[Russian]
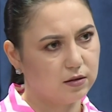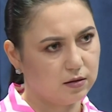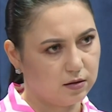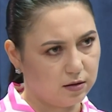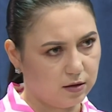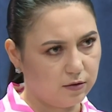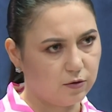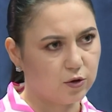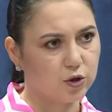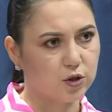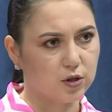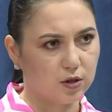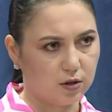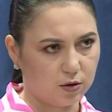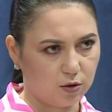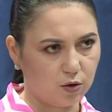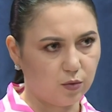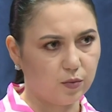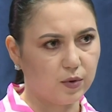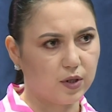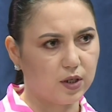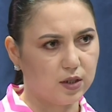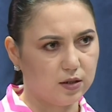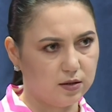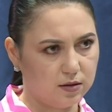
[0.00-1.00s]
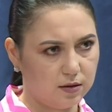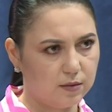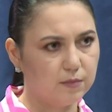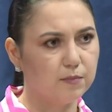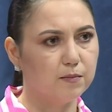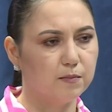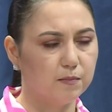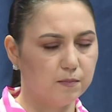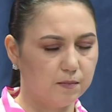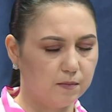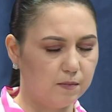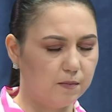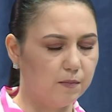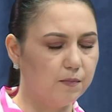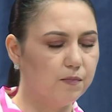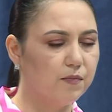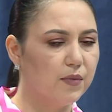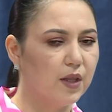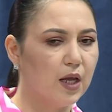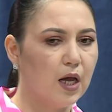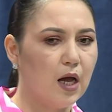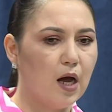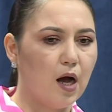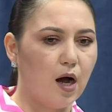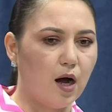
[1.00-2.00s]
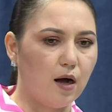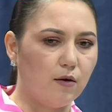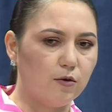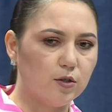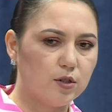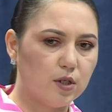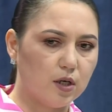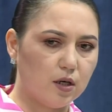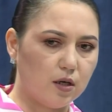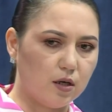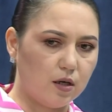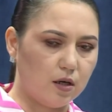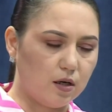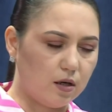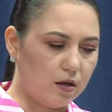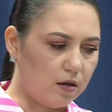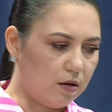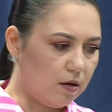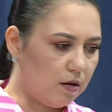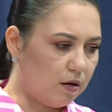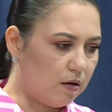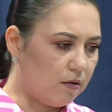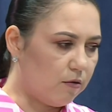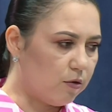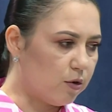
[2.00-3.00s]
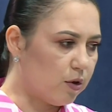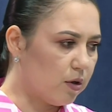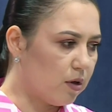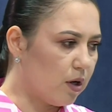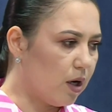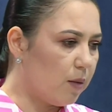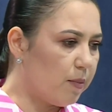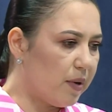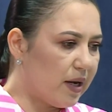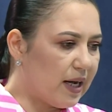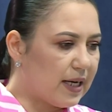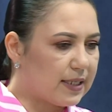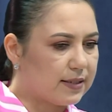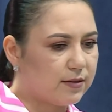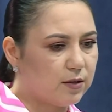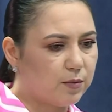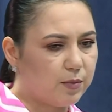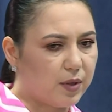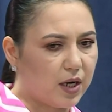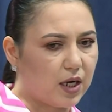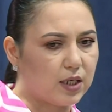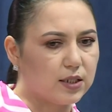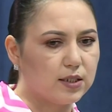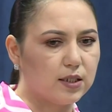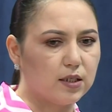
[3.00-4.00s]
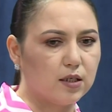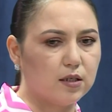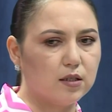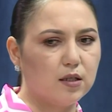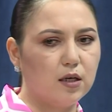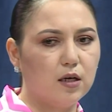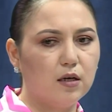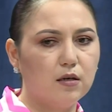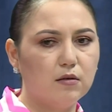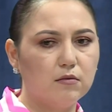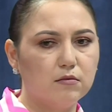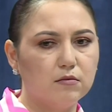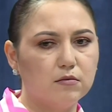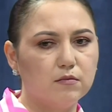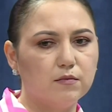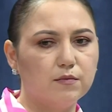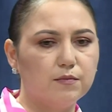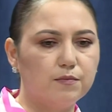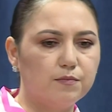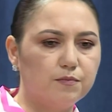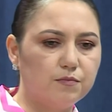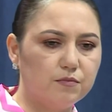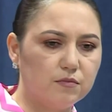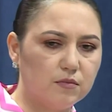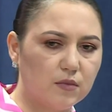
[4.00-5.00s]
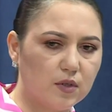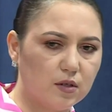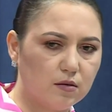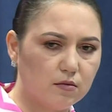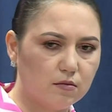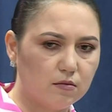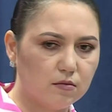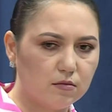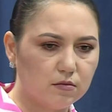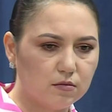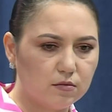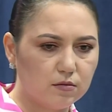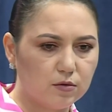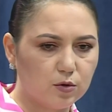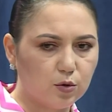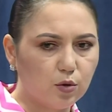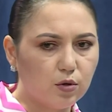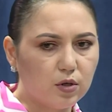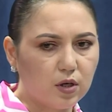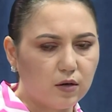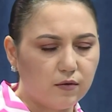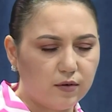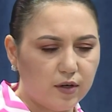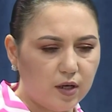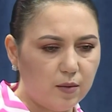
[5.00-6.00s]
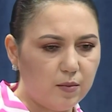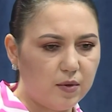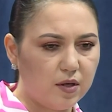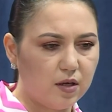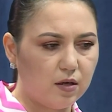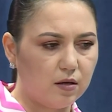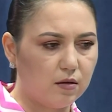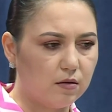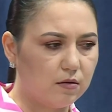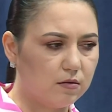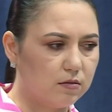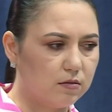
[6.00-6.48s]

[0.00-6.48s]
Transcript: тревожная кнопка есть. Mm угу. А вот, а, вот как показывает практика, да, сколько времени